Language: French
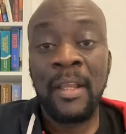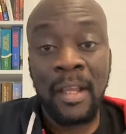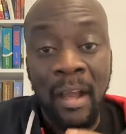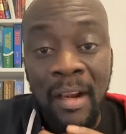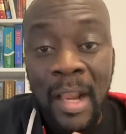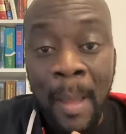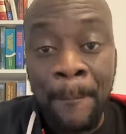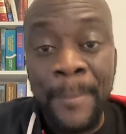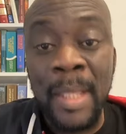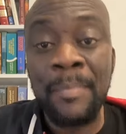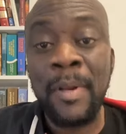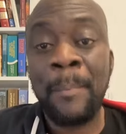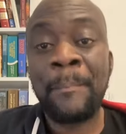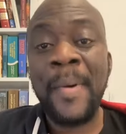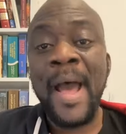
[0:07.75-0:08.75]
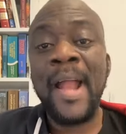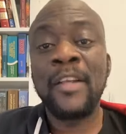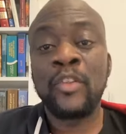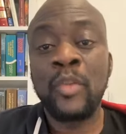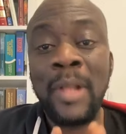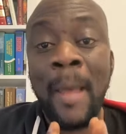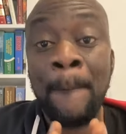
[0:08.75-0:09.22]
Quand la Bible
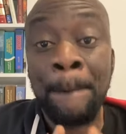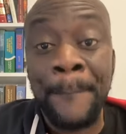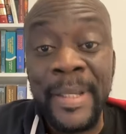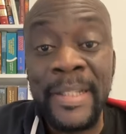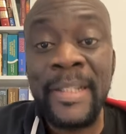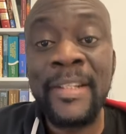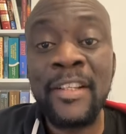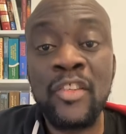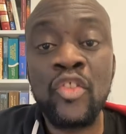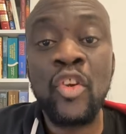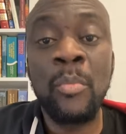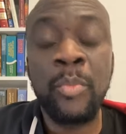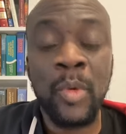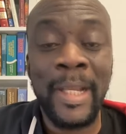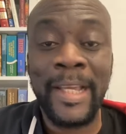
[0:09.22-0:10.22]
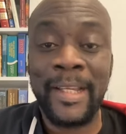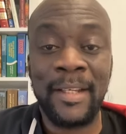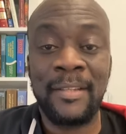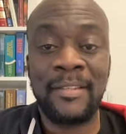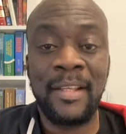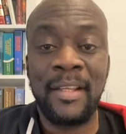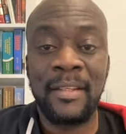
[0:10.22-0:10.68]
parle de la bénédiction pour les
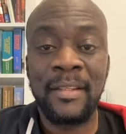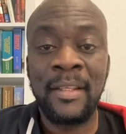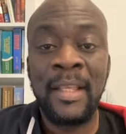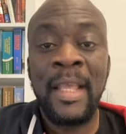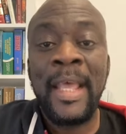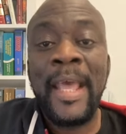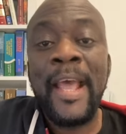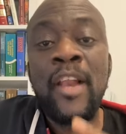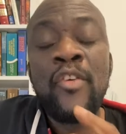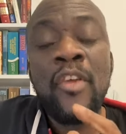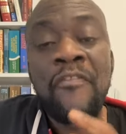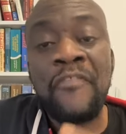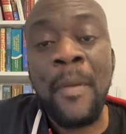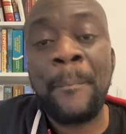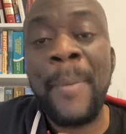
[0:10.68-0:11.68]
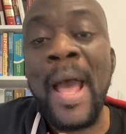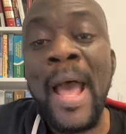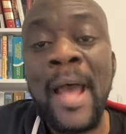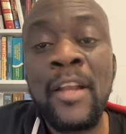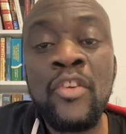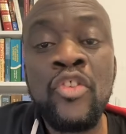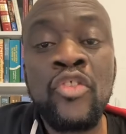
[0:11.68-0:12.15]
chrétiens, elle ne fait pas
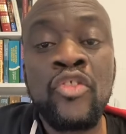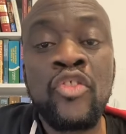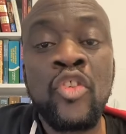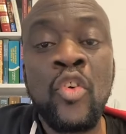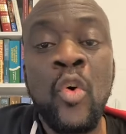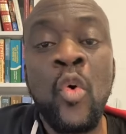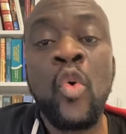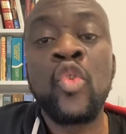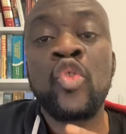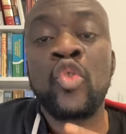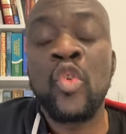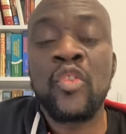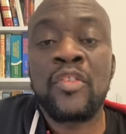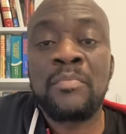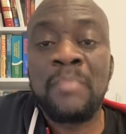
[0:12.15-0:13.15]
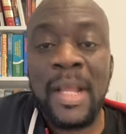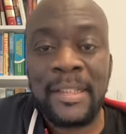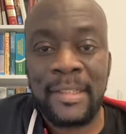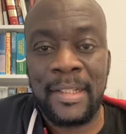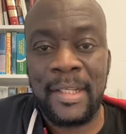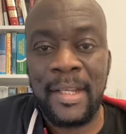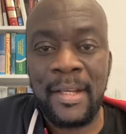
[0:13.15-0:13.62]
allusion aux choses
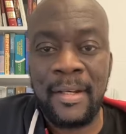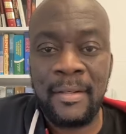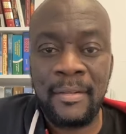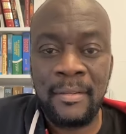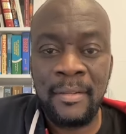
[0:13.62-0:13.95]
matérielles.